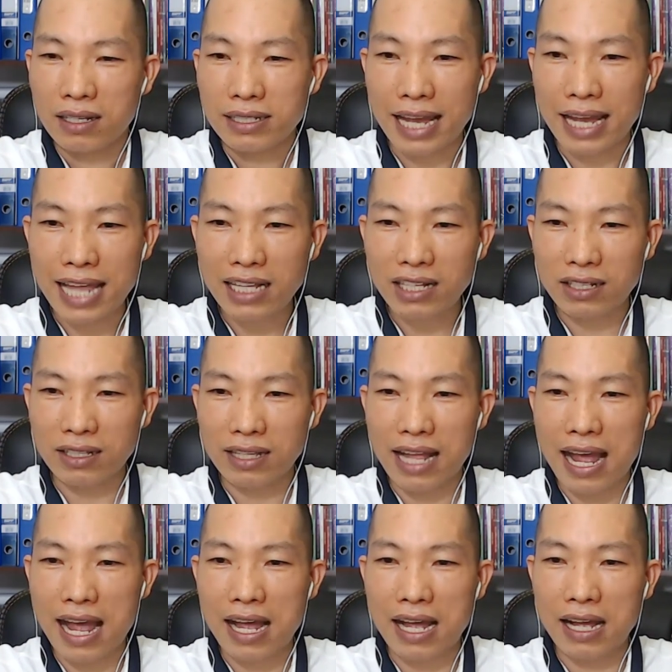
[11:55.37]
Trái đất
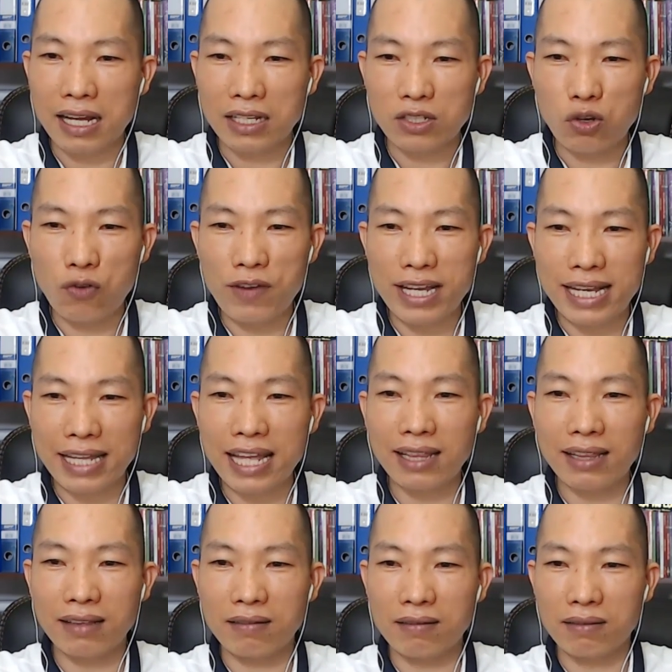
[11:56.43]
là chu vi trái đất.
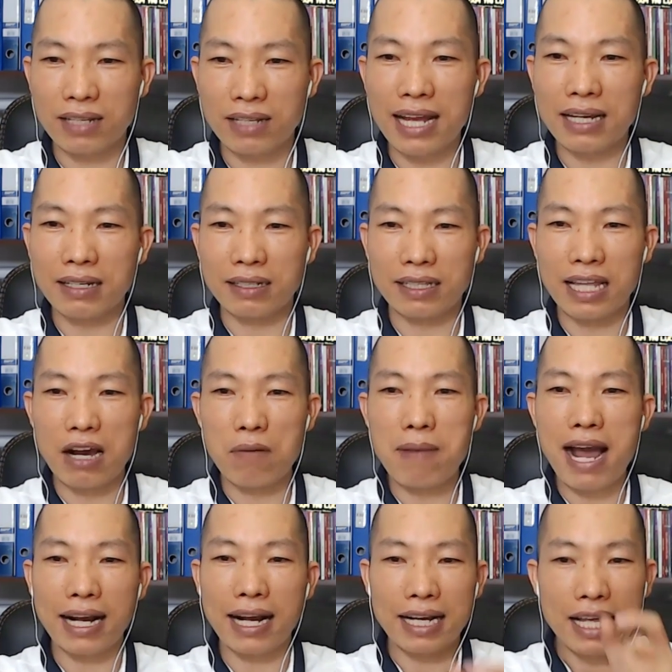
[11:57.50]
Đấy, nếu
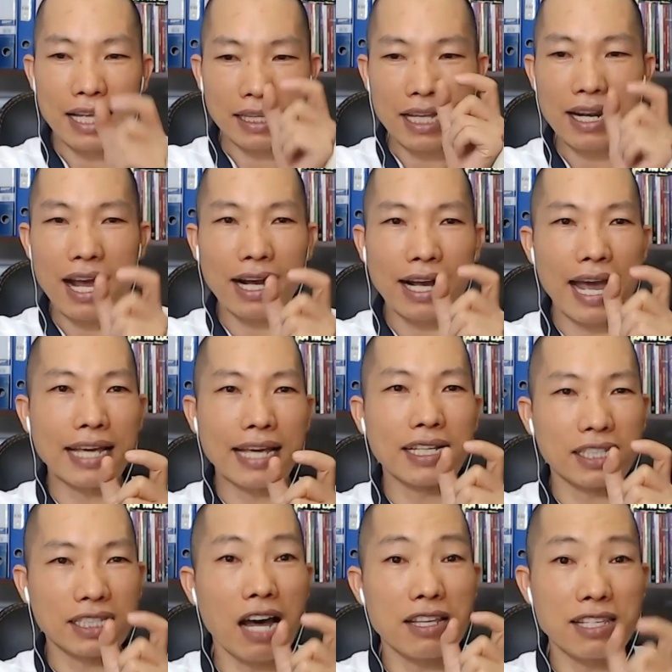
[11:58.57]
mà tức là
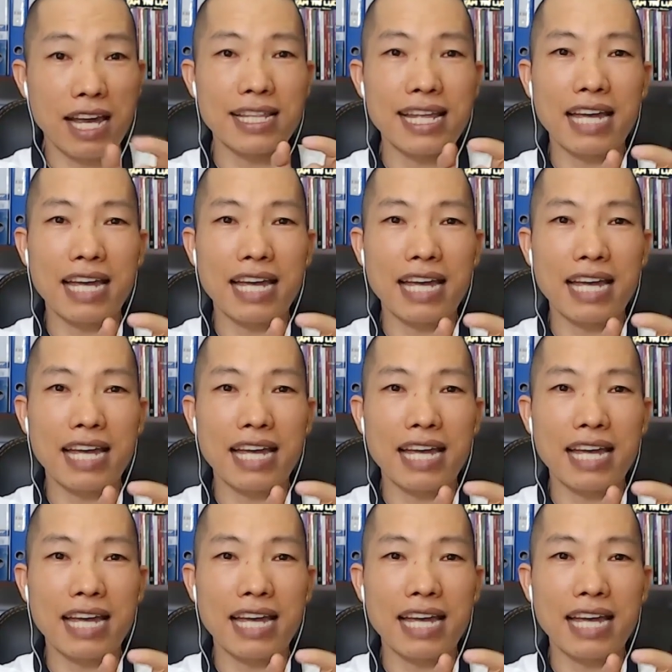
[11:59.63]
cái tờ giấy